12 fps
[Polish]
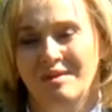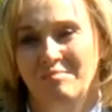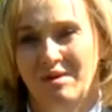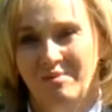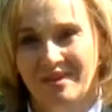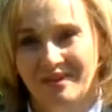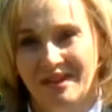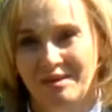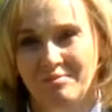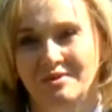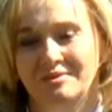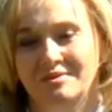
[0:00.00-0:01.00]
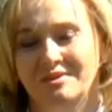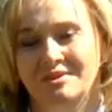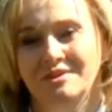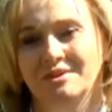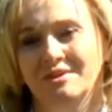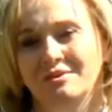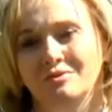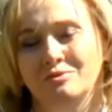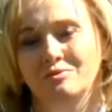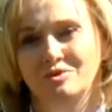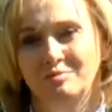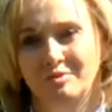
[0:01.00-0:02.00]
Pamiętajmy o tych,
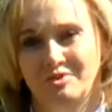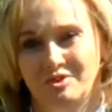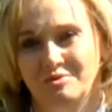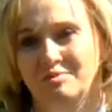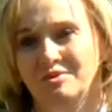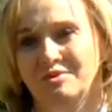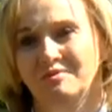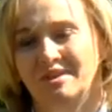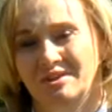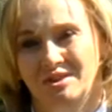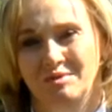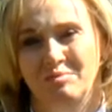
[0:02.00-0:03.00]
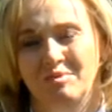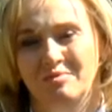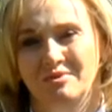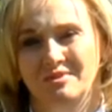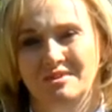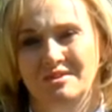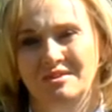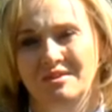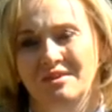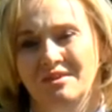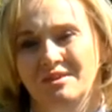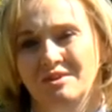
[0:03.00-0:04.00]
którzy potrzebują naszej pomocy,
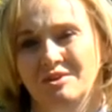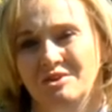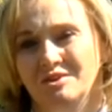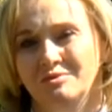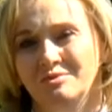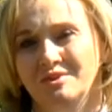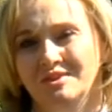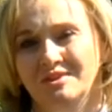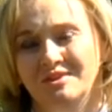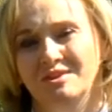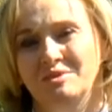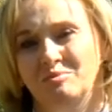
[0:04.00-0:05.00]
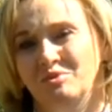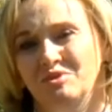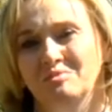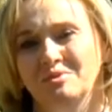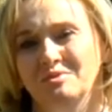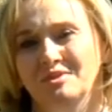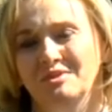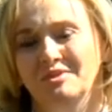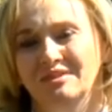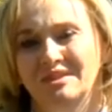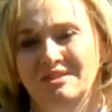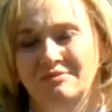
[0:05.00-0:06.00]
szczególnie tych przybyłych do
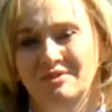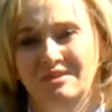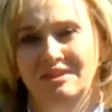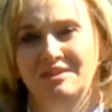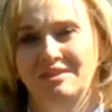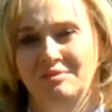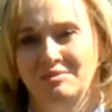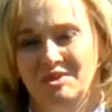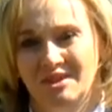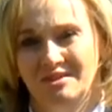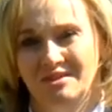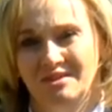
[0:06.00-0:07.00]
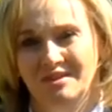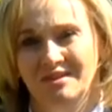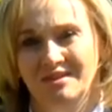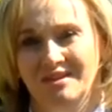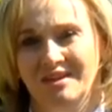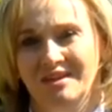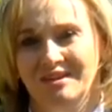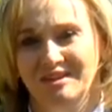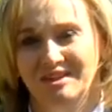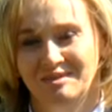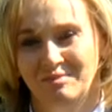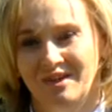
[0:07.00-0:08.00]
nas w ostatnim czasie.
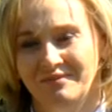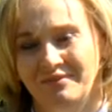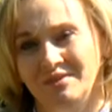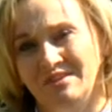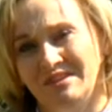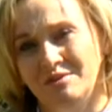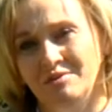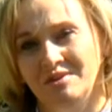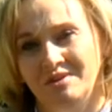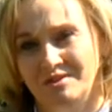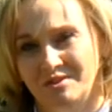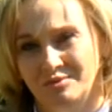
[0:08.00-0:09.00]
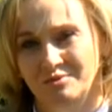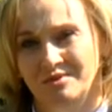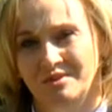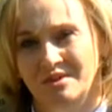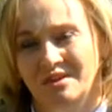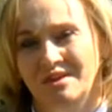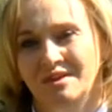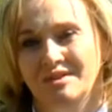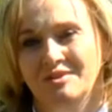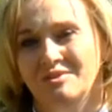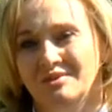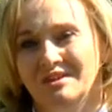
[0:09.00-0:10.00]
Niech zmartwychwstały Chrystus
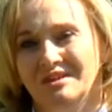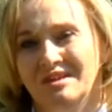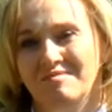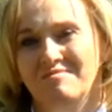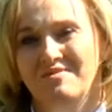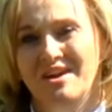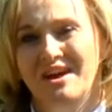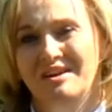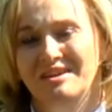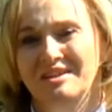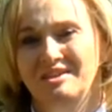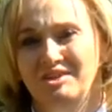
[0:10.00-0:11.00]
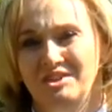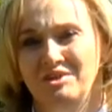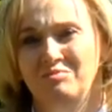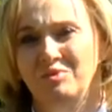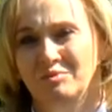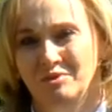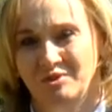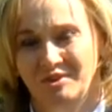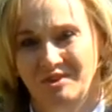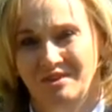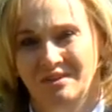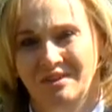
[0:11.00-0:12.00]
doda nam wiary, nadziei,
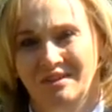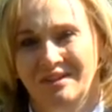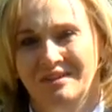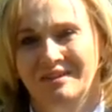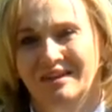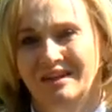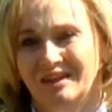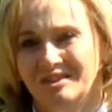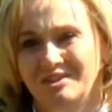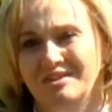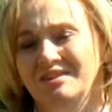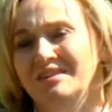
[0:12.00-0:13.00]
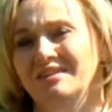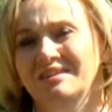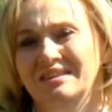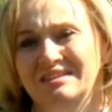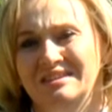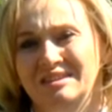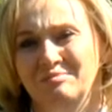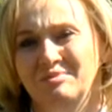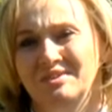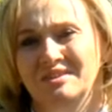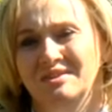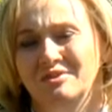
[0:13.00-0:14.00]
miłości na każdy
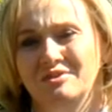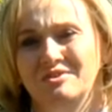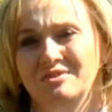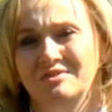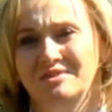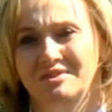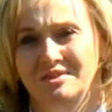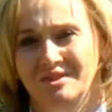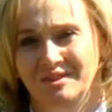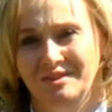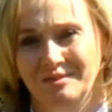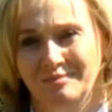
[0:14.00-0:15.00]
następny nadchodzący dzień.